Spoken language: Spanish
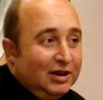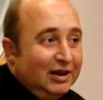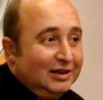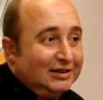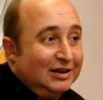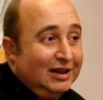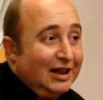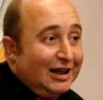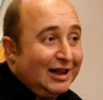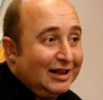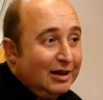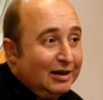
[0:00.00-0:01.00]
y se tiene
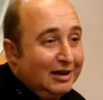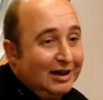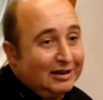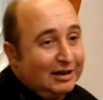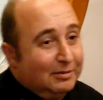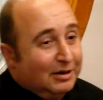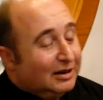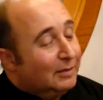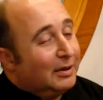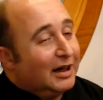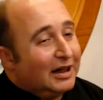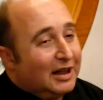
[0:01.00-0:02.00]
que hacer directamente
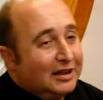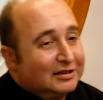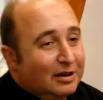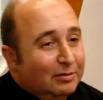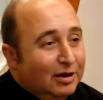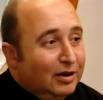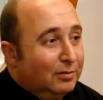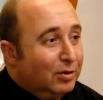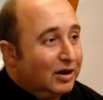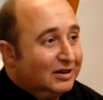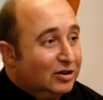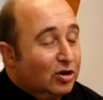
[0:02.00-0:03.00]
para cada servicio
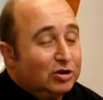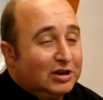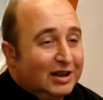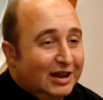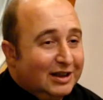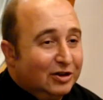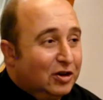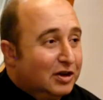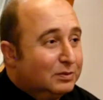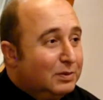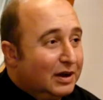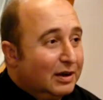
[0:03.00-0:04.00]
porque se oxidan y
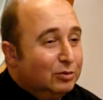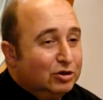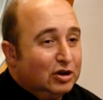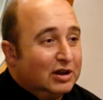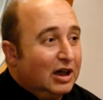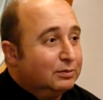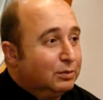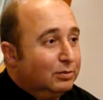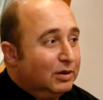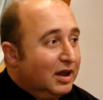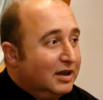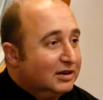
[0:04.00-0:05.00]
entonces pierde muchas de las
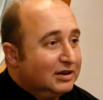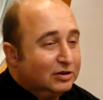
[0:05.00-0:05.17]
propiedades.